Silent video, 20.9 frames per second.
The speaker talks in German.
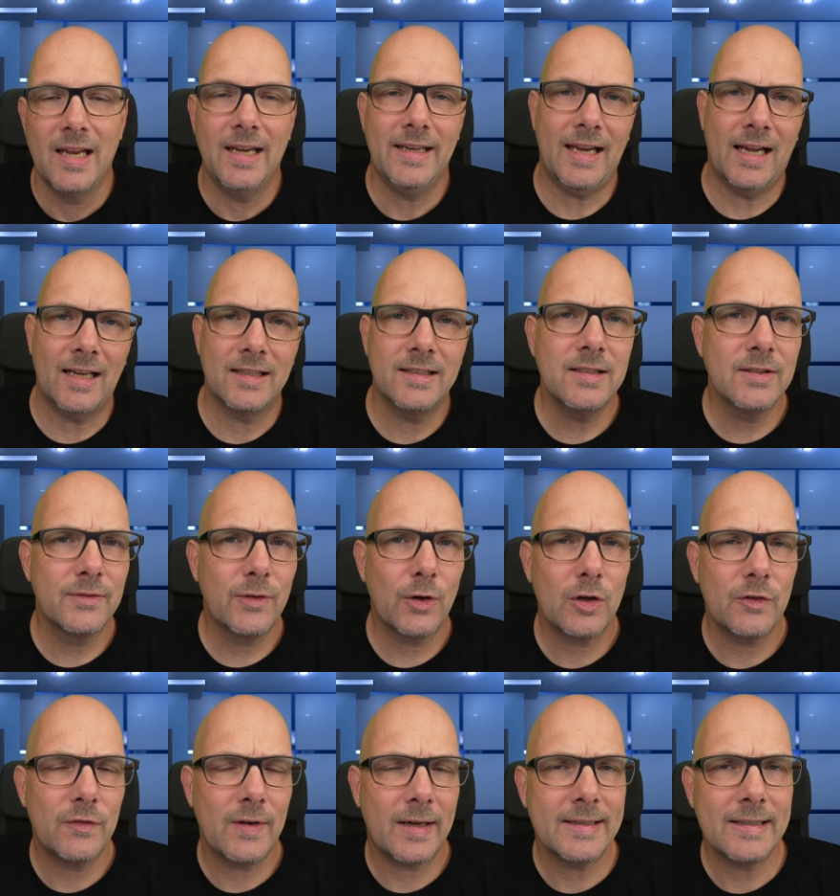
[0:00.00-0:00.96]
Ja, diese
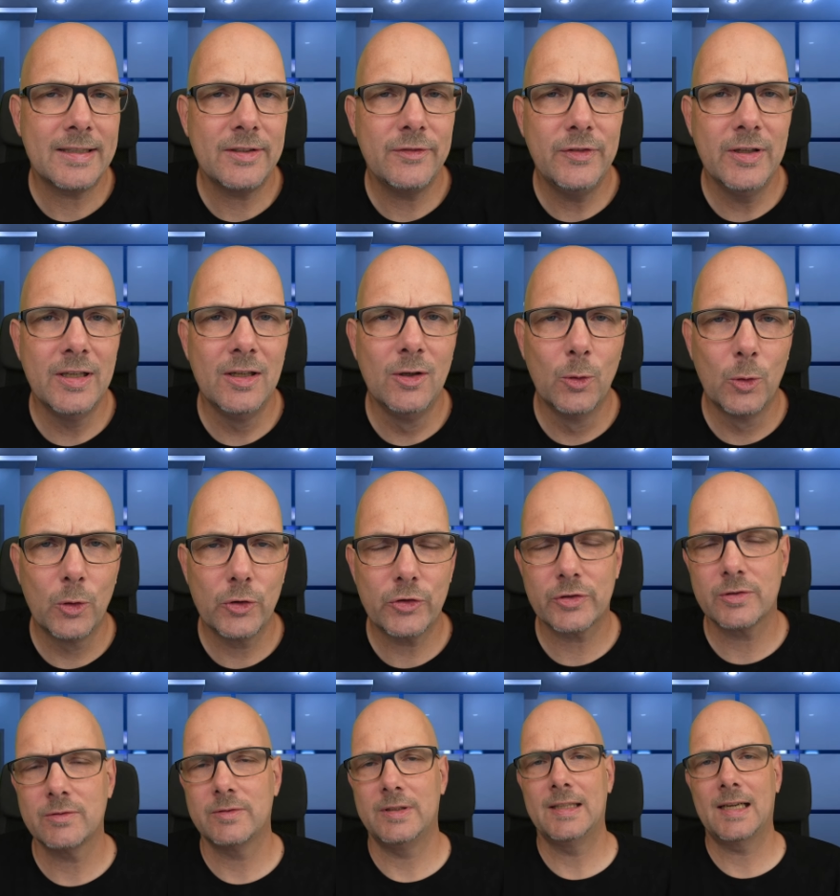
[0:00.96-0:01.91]
Woche war nicht viel
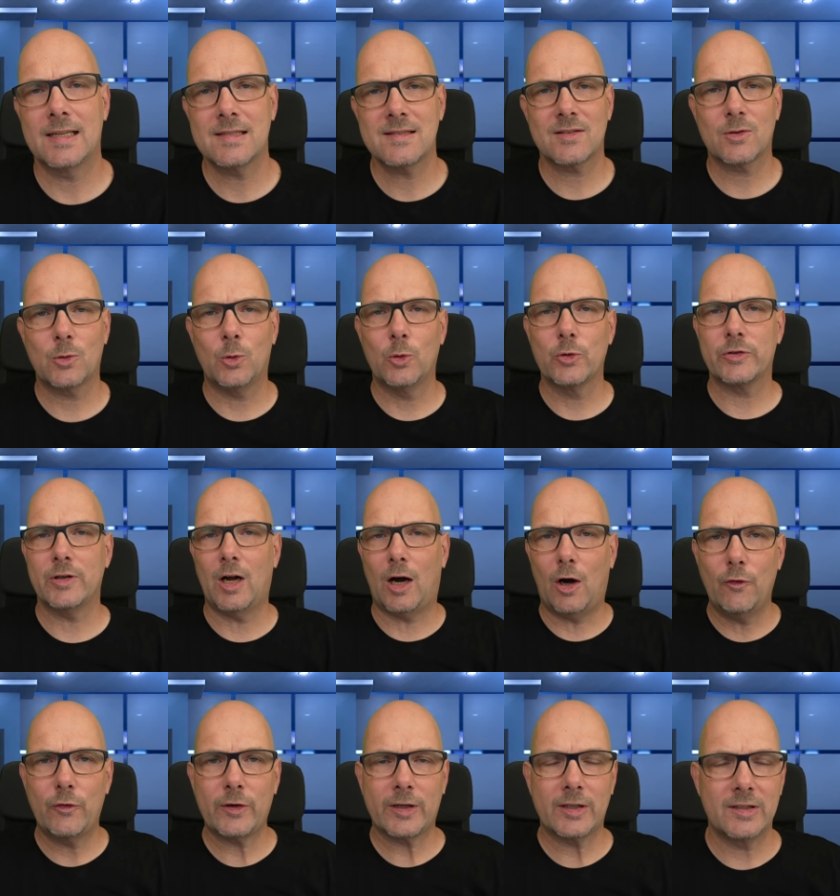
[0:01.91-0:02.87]
los. Die ganz großen
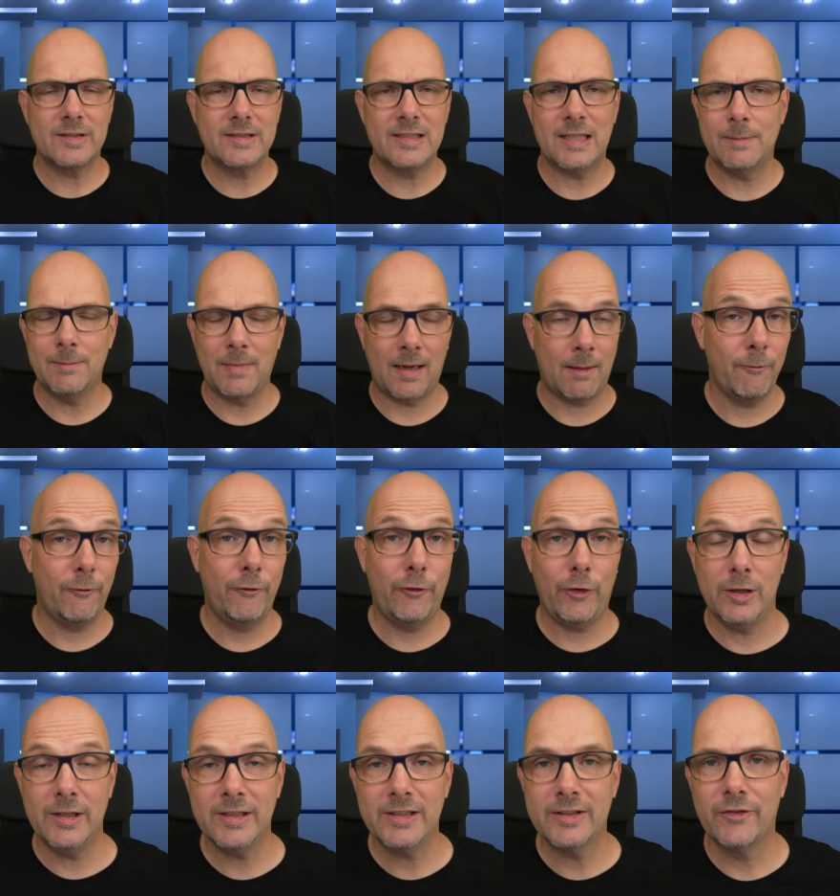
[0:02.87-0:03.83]
Aufregerthemen haben
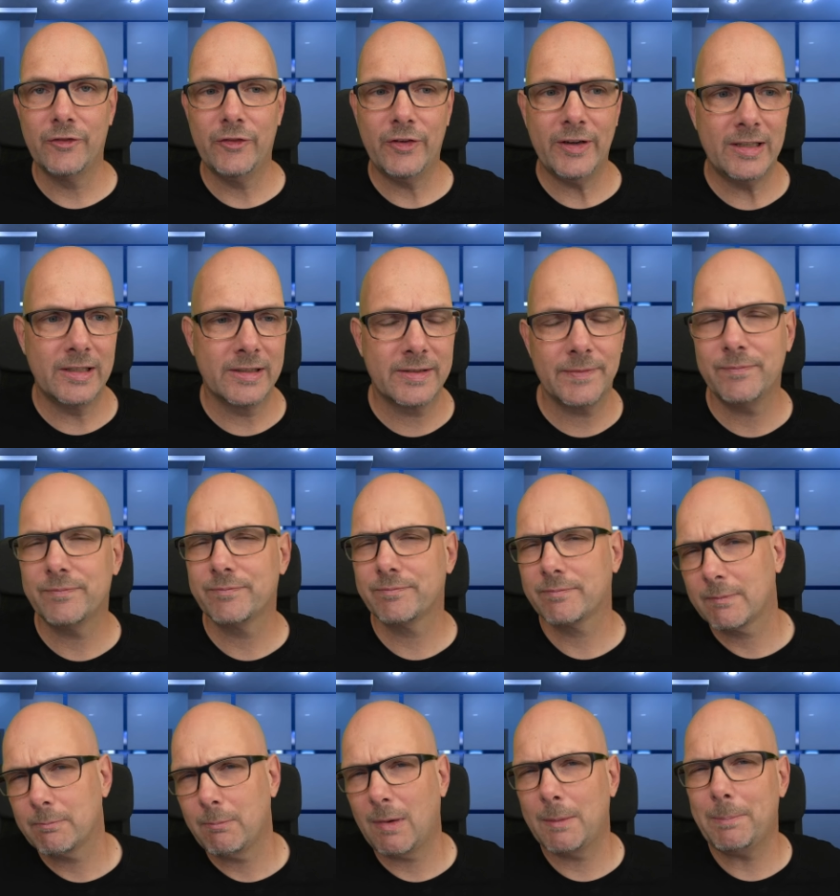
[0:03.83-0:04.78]
völlig gefehlt.
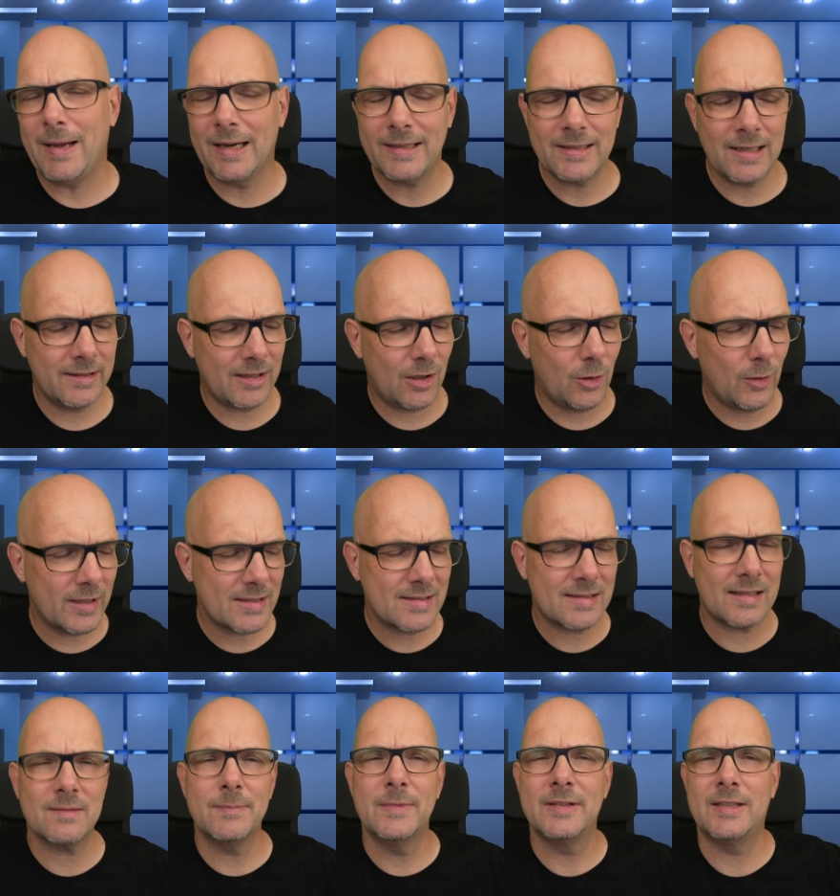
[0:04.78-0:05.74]
Man merkt halt auch
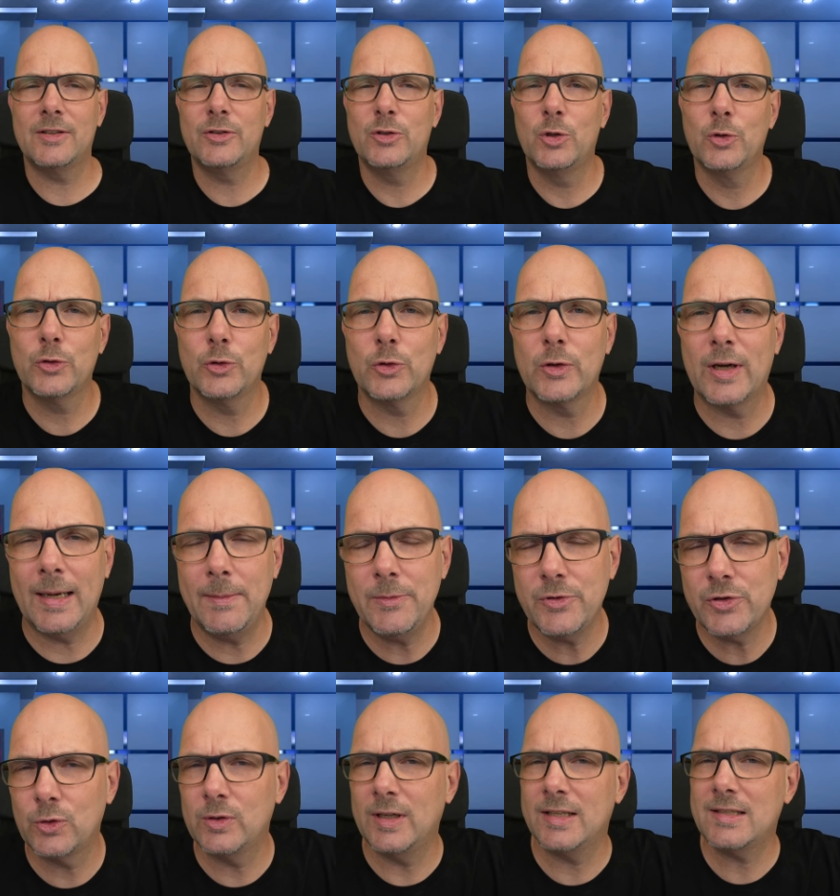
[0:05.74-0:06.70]
jetzt, dass mit der Tokyo Game
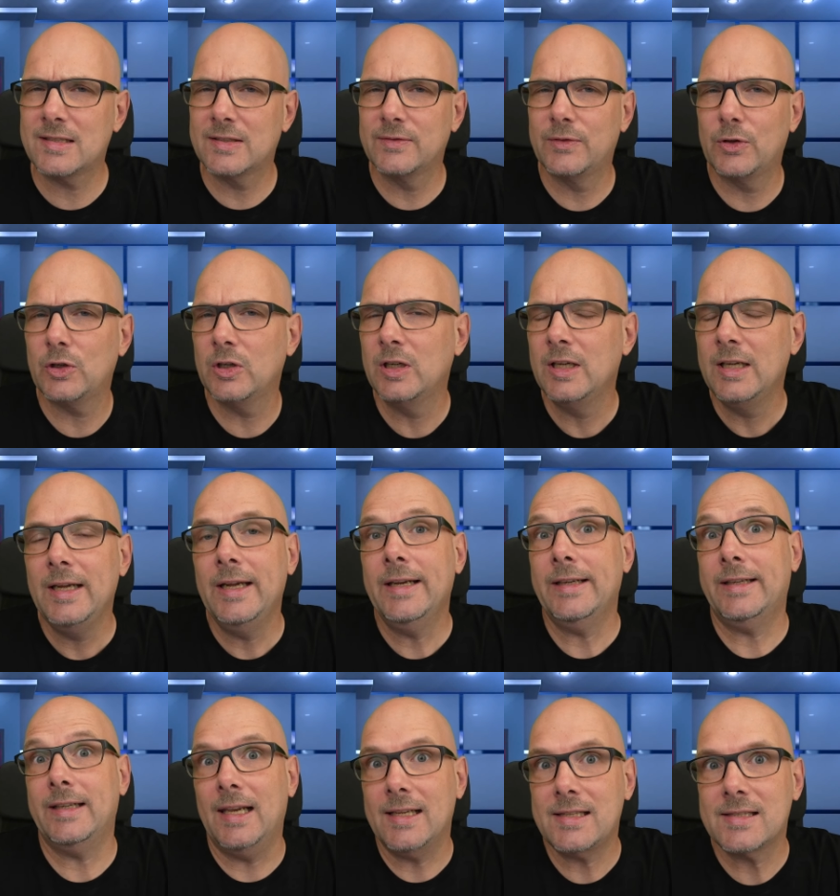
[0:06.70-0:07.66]
Show letzte Woche
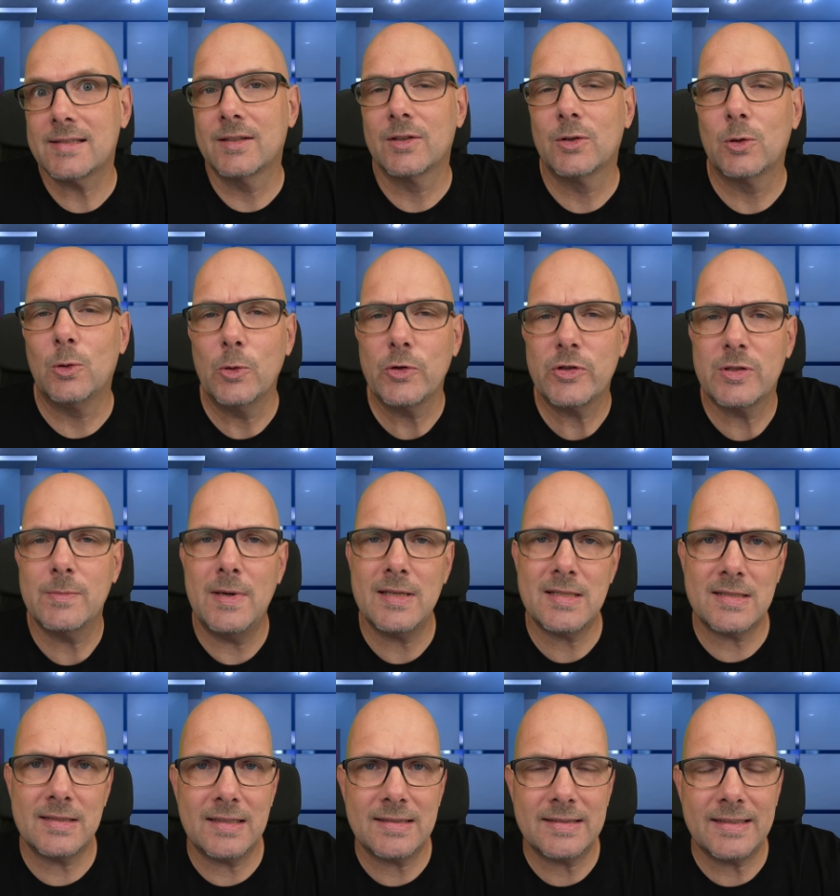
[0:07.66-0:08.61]
die letzte große
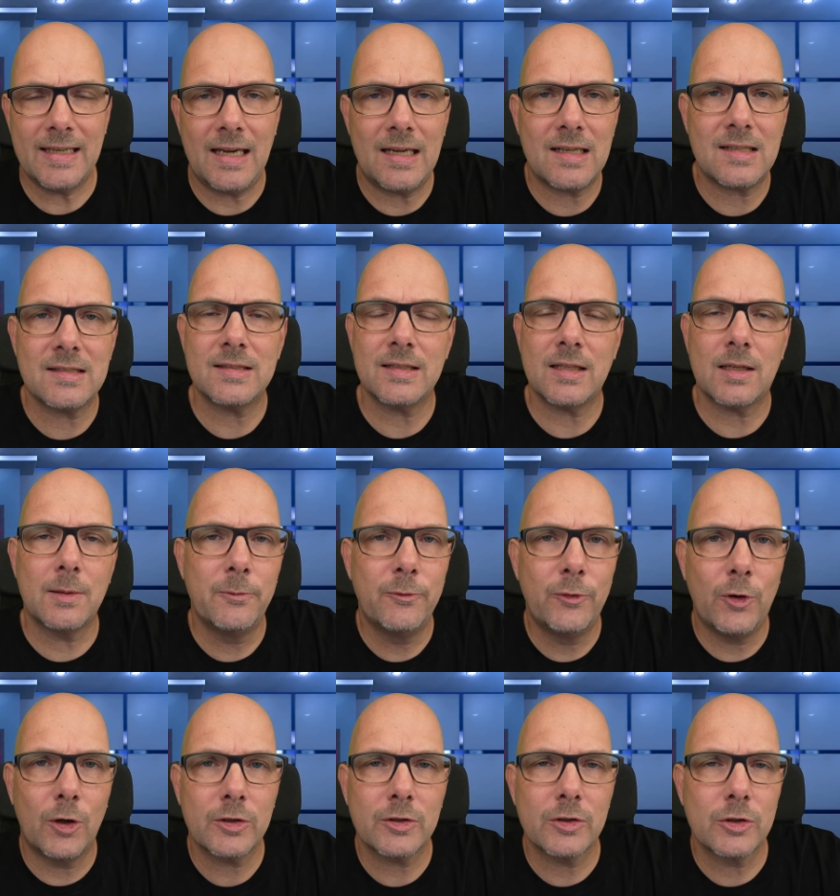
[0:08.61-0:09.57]
Messe des Jahres ihre
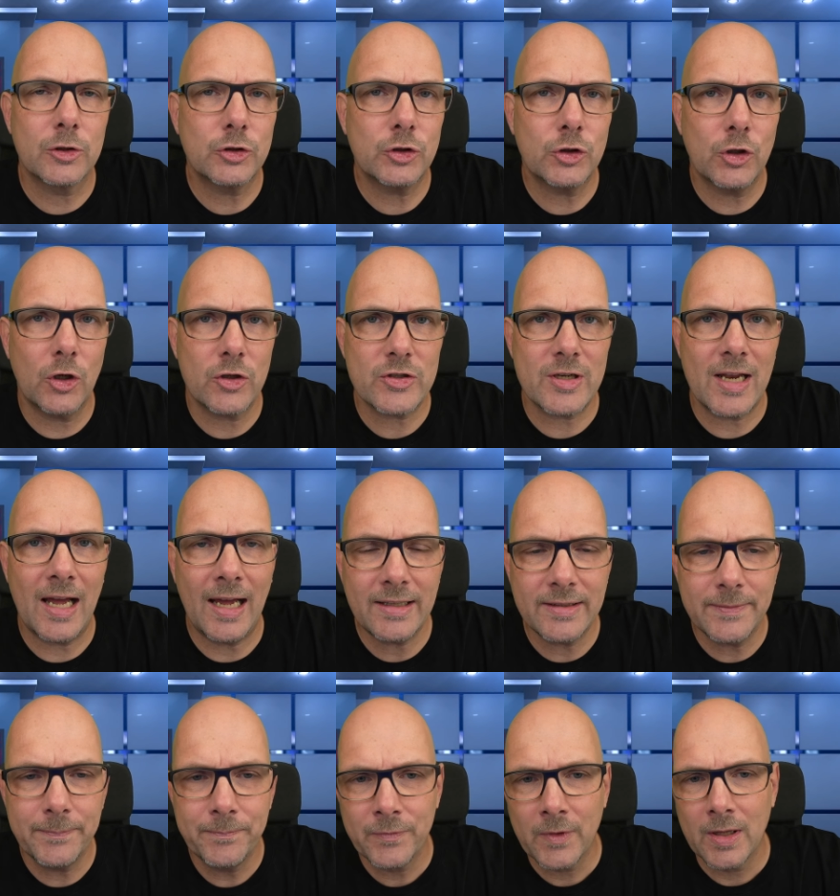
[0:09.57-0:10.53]
Pforten geschlossen
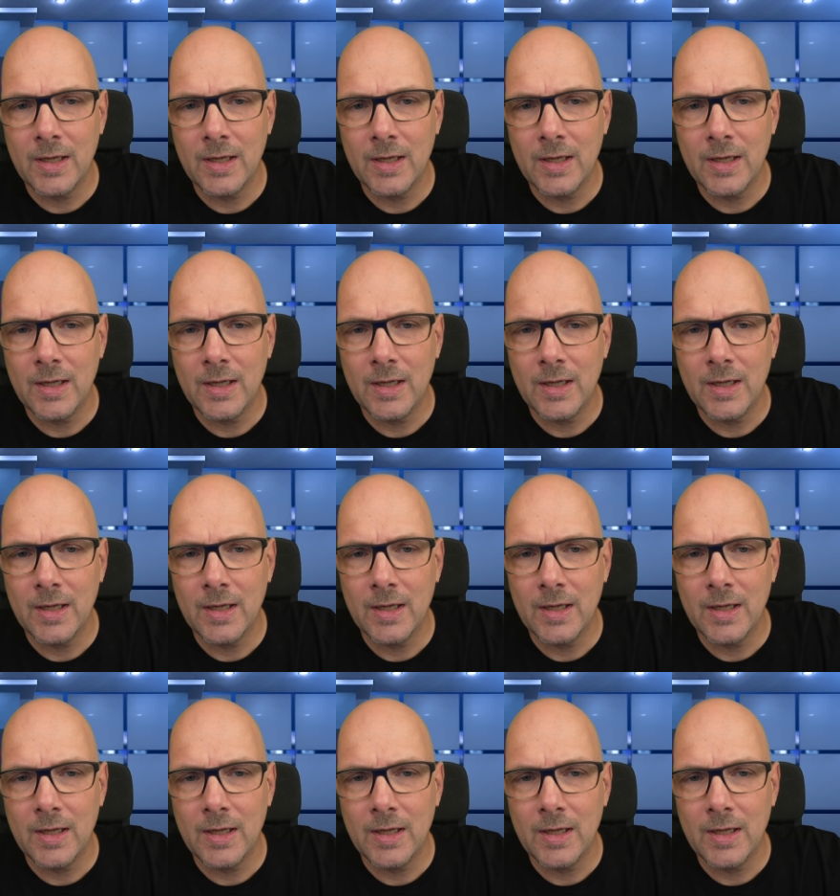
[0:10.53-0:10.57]
hat.